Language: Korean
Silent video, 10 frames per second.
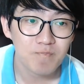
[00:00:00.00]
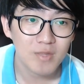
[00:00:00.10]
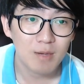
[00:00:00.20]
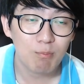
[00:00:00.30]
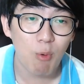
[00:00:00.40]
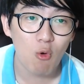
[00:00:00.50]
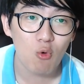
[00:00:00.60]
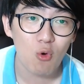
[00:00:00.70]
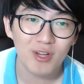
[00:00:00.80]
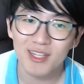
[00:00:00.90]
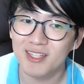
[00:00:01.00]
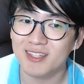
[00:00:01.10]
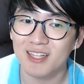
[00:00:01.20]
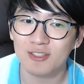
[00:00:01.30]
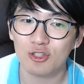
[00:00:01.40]
몽골이
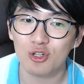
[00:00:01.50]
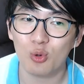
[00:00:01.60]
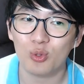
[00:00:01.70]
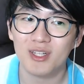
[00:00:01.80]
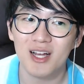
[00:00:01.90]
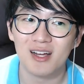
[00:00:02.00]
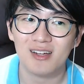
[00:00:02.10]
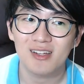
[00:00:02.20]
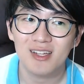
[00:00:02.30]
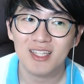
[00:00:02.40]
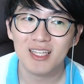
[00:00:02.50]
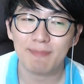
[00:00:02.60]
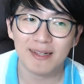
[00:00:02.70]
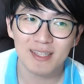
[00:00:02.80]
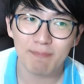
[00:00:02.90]
이때 쳐들어오니까 이
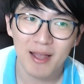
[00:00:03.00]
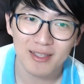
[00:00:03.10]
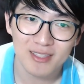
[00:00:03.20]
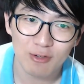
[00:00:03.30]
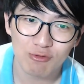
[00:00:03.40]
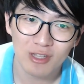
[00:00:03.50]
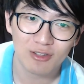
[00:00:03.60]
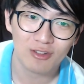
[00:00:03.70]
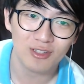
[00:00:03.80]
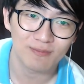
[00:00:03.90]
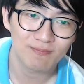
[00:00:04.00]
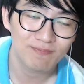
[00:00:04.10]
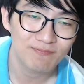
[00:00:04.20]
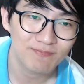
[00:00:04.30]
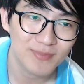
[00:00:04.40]
마자파이 제국에서는
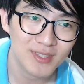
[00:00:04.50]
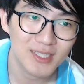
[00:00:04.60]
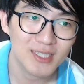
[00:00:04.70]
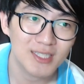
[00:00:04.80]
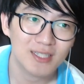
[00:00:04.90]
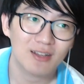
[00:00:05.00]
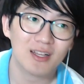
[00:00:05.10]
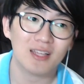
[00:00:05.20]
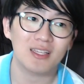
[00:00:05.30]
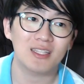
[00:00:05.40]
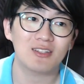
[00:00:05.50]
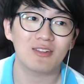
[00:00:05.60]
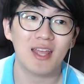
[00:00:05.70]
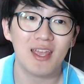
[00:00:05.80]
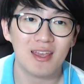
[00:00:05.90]
그러니까
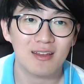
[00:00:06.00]
이전에